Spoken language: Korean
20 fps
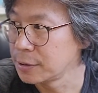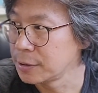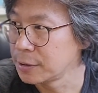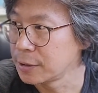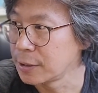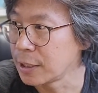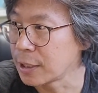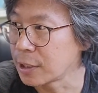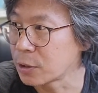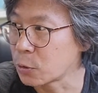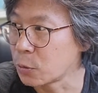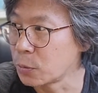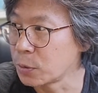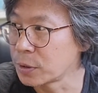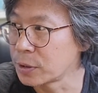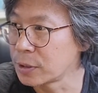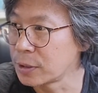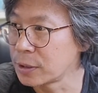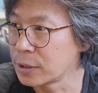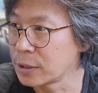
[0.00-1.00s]
내가
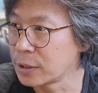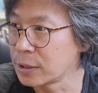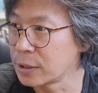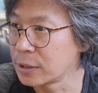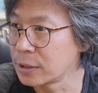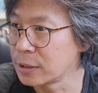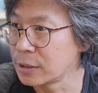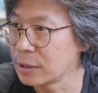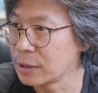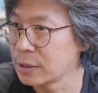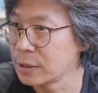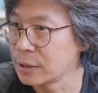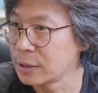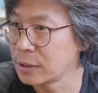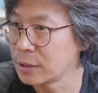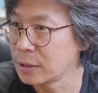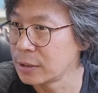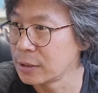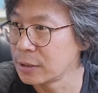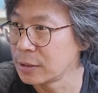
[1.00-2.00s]
로봇을,
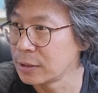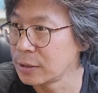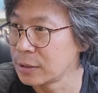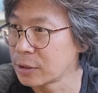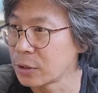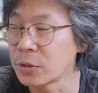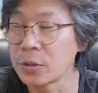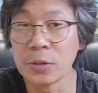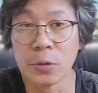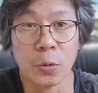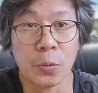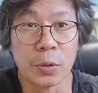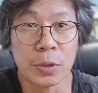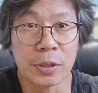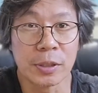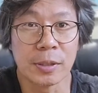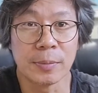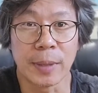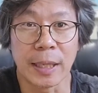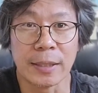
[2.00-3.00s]
저는
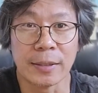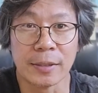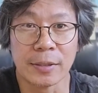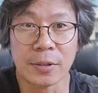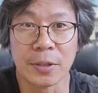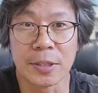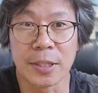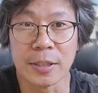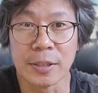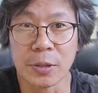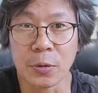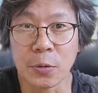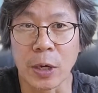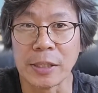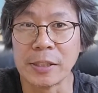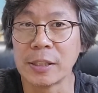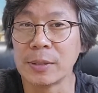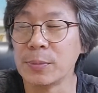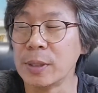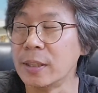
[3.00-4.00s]
로봇을 만드는 것에 이제
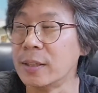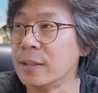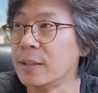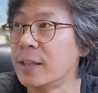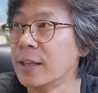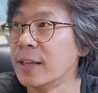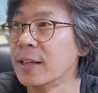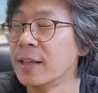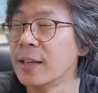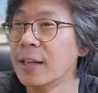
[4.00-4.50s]
관심이 있는데,